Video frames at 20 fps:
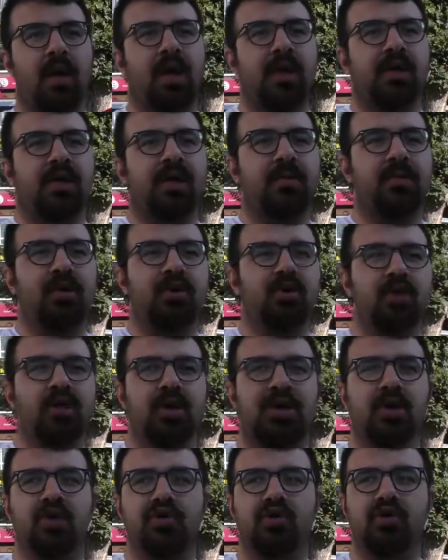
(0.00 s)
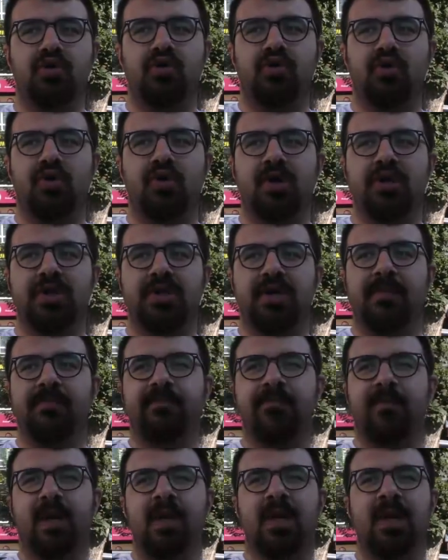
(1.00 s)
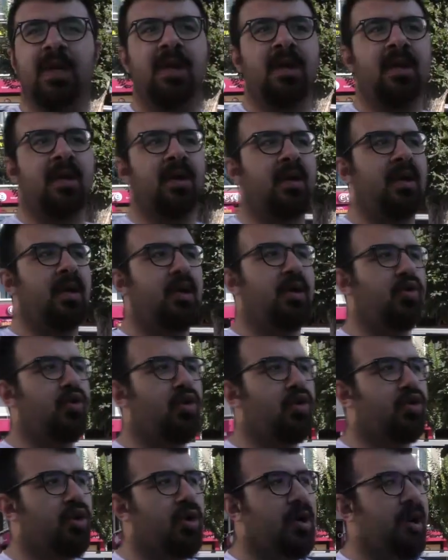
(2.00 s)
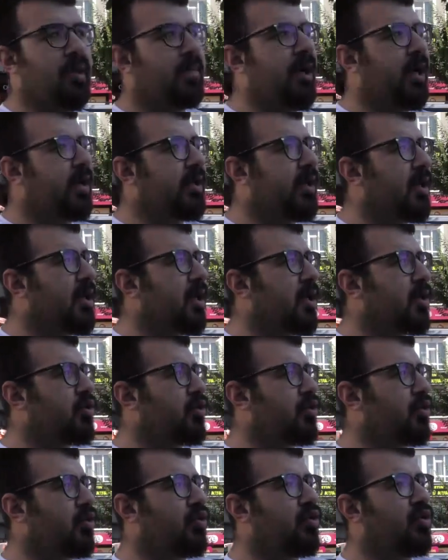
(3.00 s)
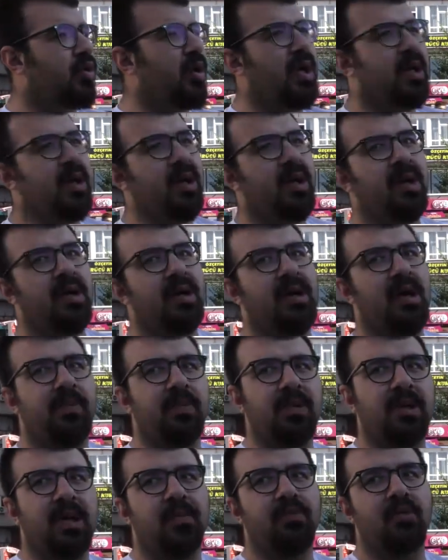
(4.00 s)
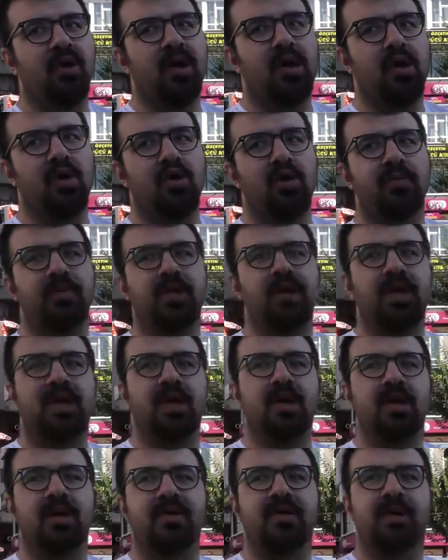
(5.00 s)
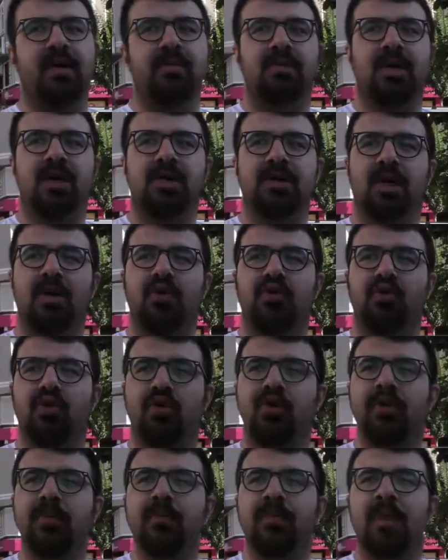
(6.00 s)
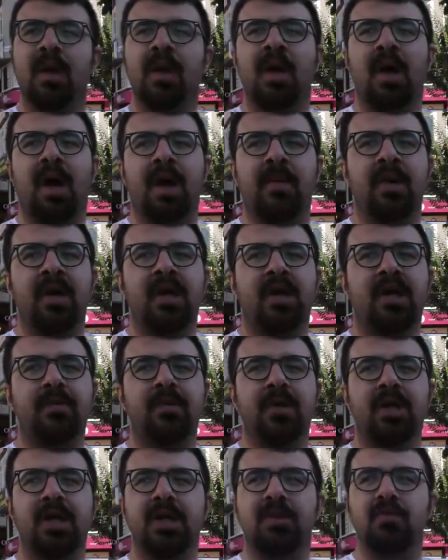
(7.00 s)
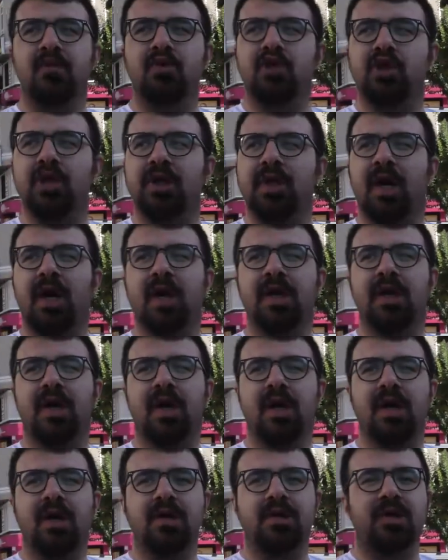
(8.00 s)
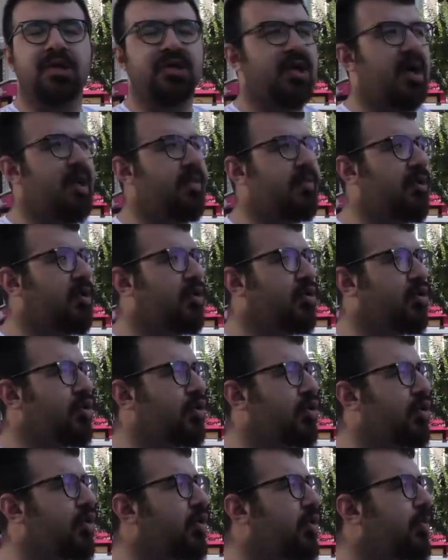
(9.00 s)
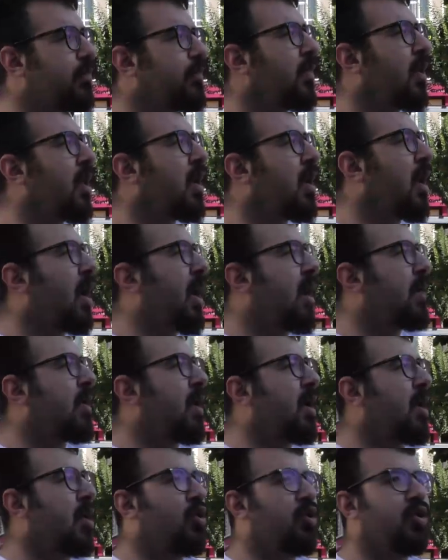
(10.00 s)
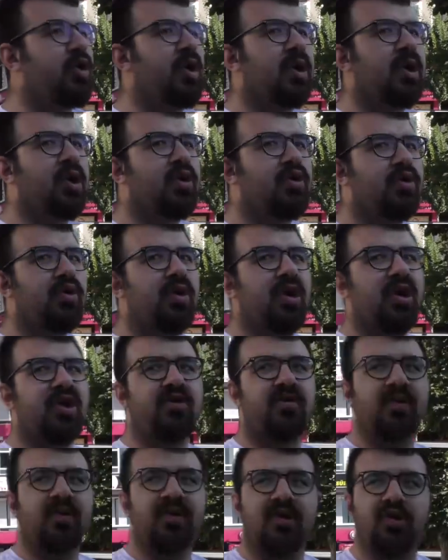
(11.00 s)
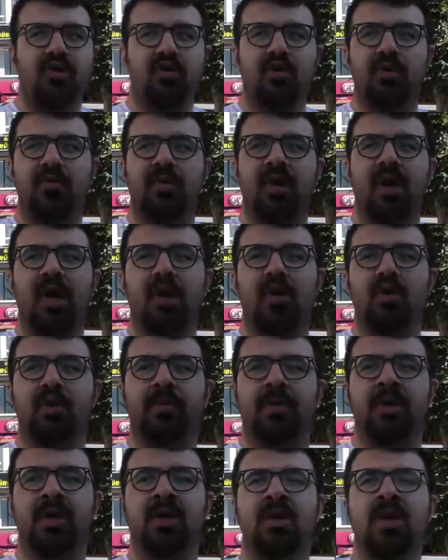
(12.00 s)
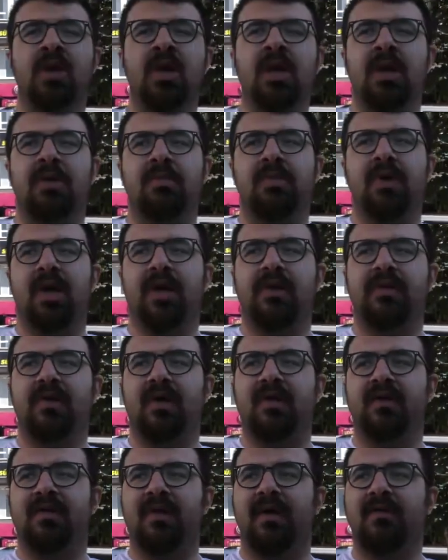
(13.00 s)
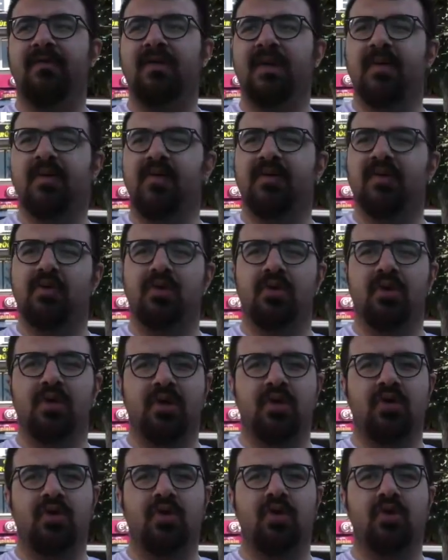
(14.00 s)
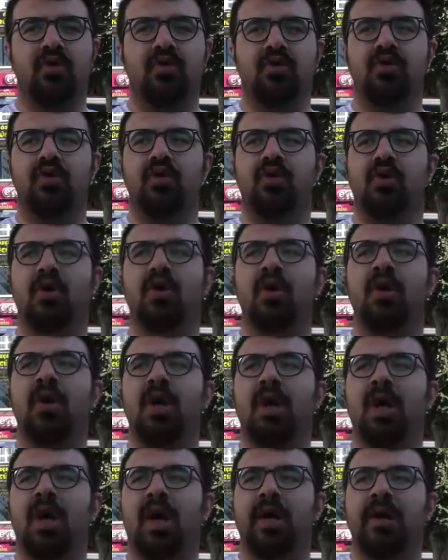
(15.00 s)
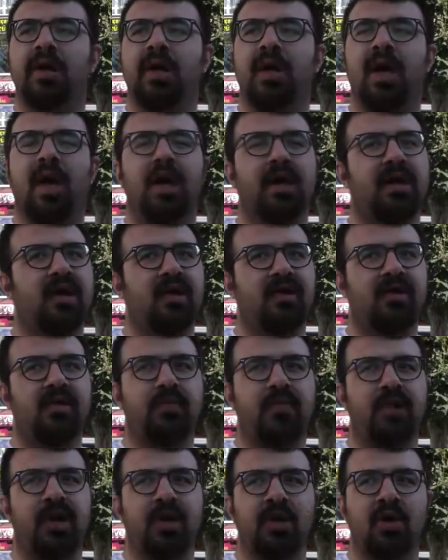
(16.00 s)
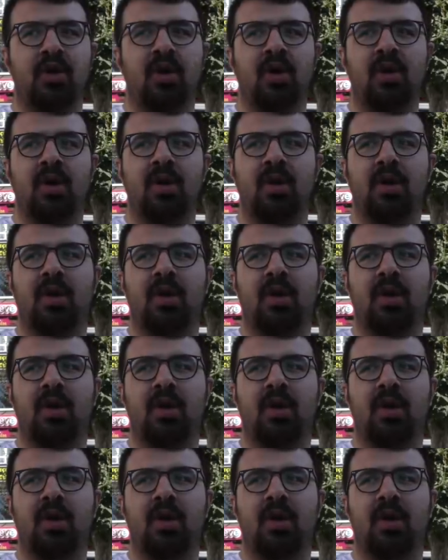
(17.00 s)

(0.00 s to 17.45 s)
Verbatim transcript: Ha, tabii öncelikle şunu söyleyeceğim. Hani e, zor dönemlerden geçiyoruz. Hani yapılan bu ekonomik zamlardan ötürü. Ama 2023'te daha iyi kalkınacağımızı düşünüyorum. Ama öncelikle şunu değişmesini istiyorum ki ekonominin biraz daha zayıflamasını istiyoruz. Çünkü hani herkes yıpranıyor.